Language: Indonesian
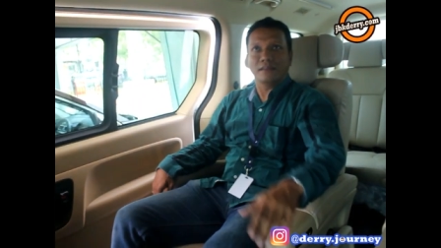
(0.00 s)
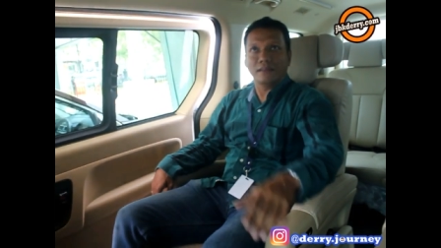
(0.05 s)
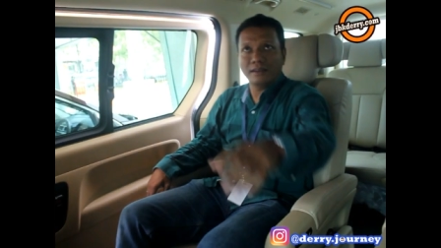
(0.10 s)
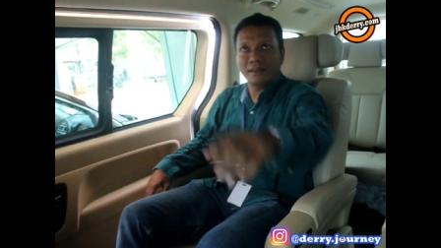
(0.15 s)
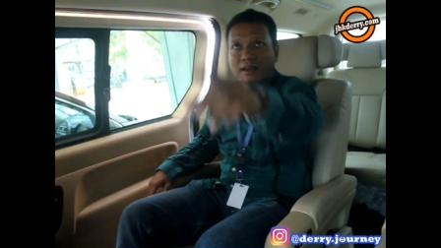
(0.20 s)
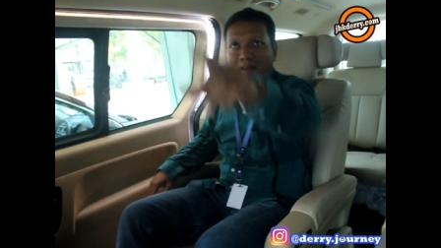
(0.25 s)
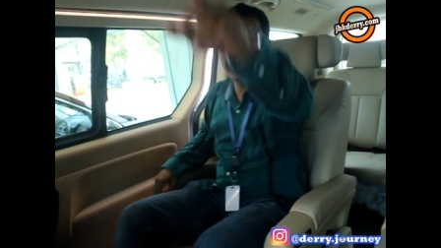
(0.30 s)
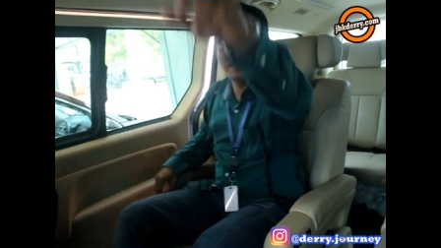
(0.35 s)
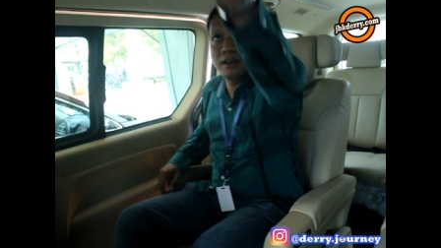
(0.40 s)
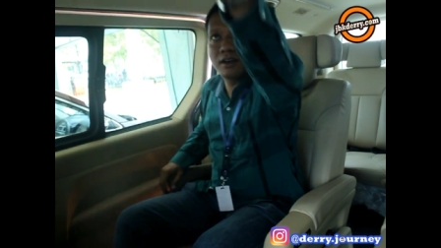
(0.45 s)
Ini
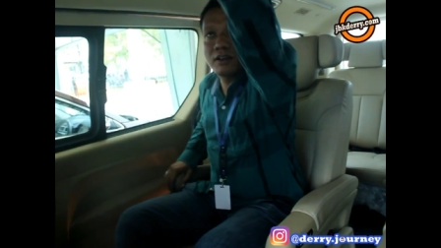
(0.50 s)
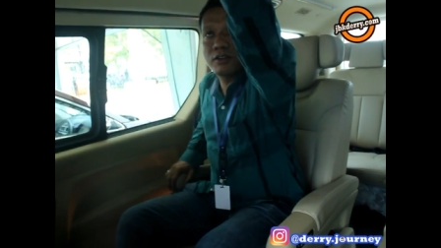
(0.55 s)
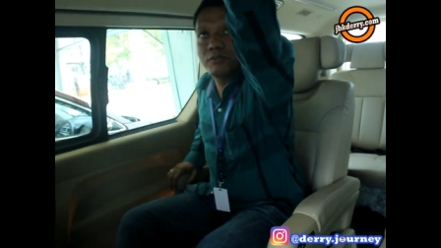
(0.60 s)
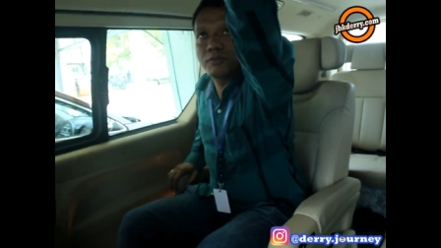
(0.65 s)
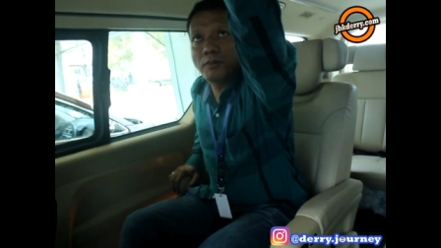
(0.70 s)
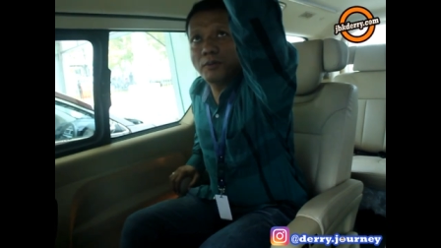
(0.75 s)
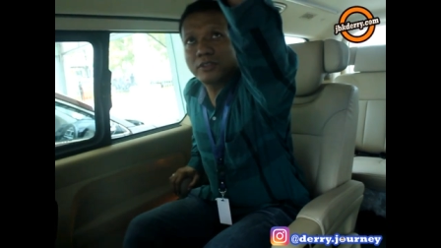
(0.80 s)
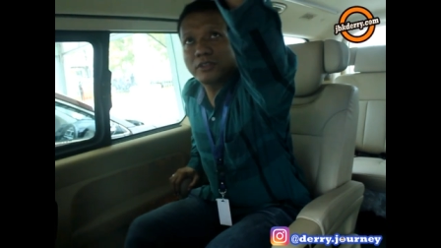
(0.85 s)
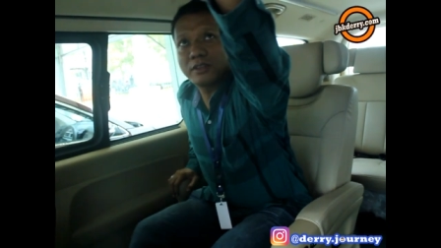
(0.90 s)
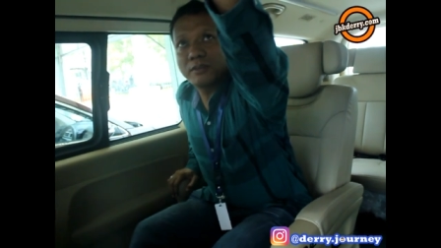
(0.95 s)
ada roof
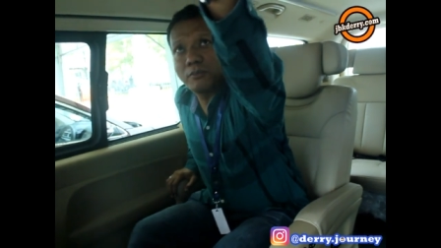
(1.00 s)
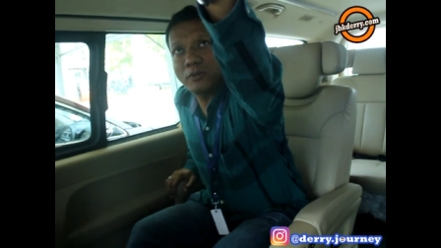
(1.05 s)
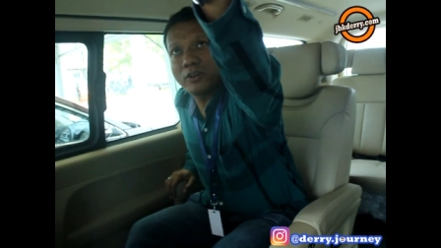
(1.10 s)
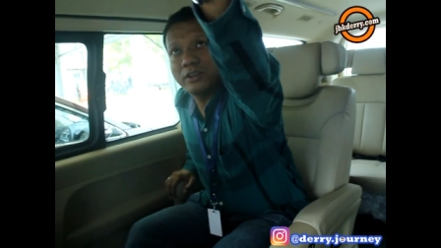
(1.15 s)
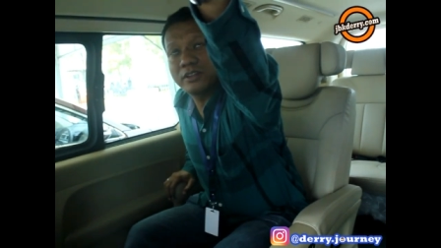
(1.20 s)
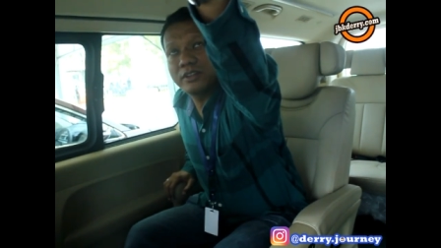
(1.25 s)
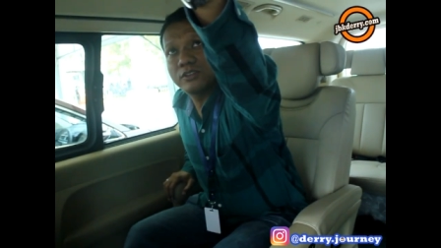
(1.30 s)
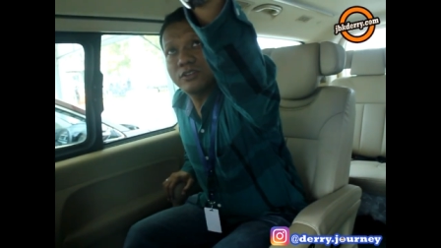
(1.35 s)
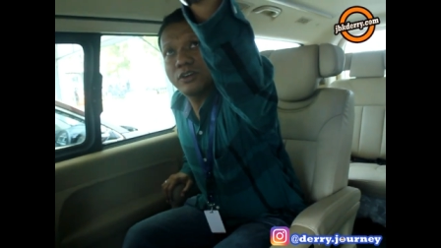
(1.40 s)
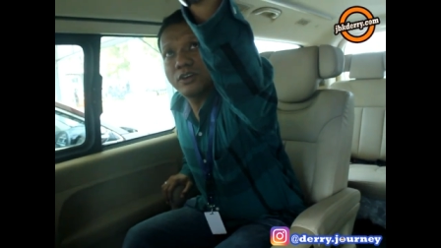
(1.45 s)
mounted
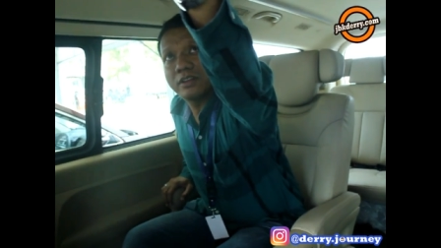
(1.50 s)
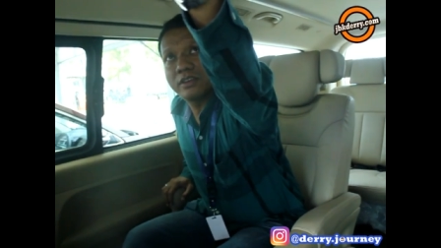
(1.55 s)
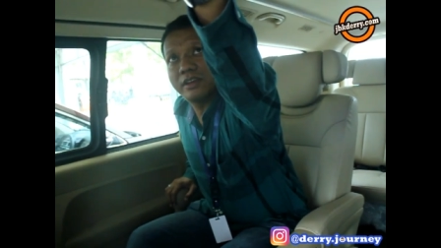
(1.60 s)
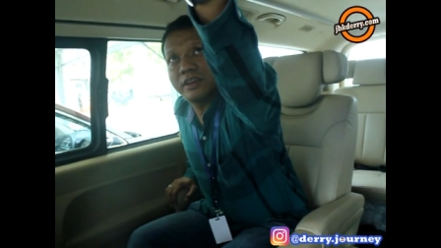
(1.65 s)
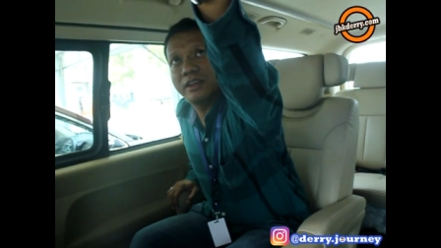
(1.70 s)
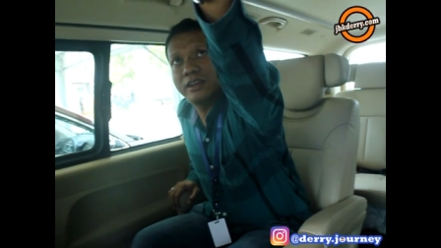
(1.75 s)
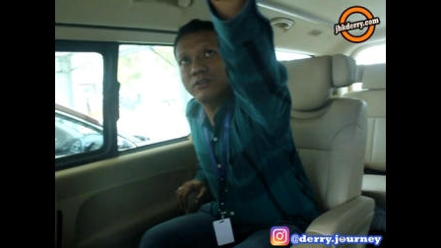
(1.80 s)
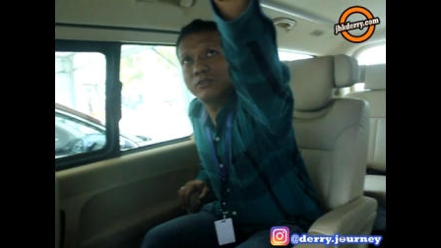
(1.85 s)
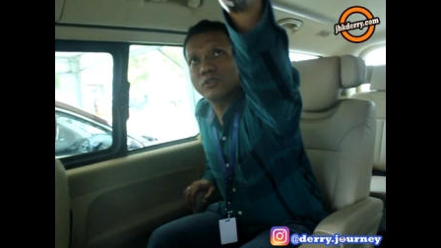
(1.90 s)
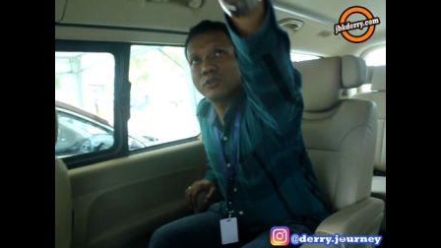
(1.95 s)
monitor.
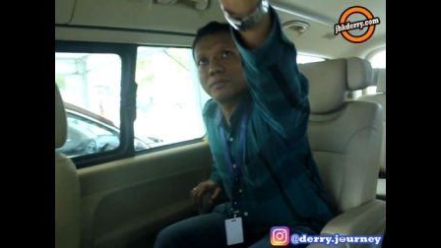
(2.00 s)
Jadi untuk